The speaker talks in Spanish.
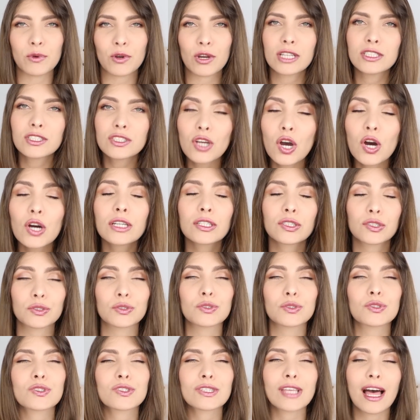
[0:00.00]
Que yo
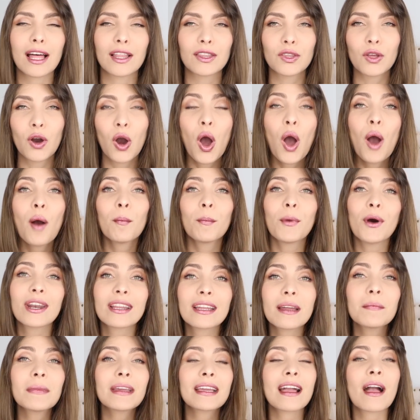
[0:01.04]
estoy usando
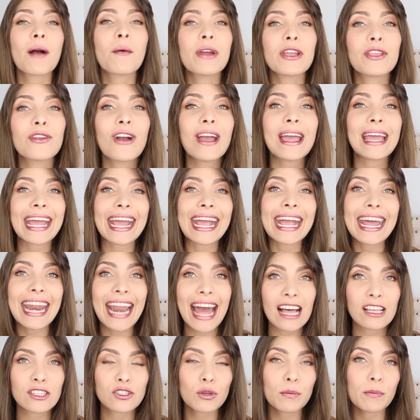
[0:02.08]
porque mi cabello es
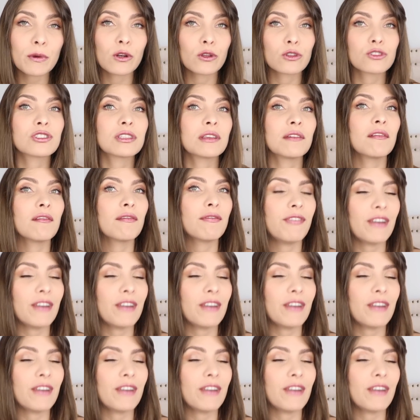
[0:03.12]
graso pero sin